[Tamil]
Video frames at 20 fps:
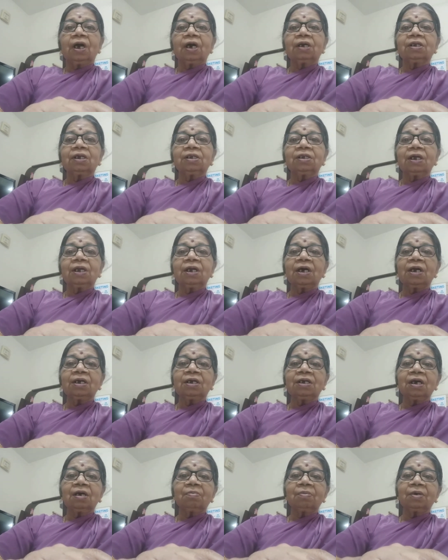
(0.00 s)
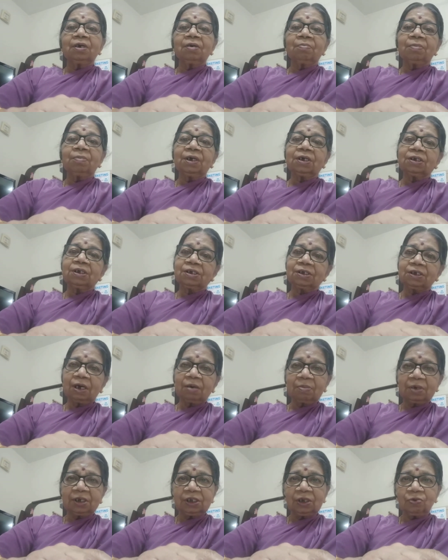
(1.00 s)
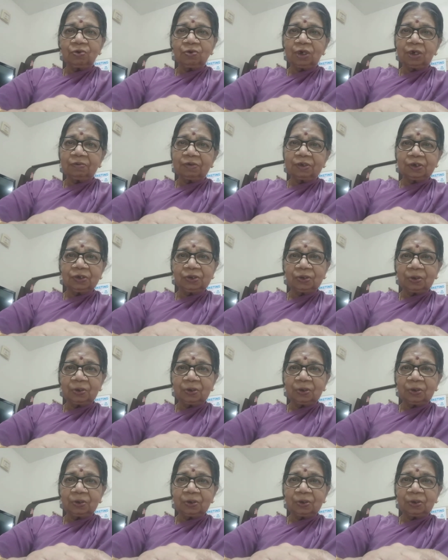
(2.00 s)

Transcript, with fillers: அந்த தெனாலிராமன் மிகுந்த சாமர்த்தியம் உள்ளவர்னு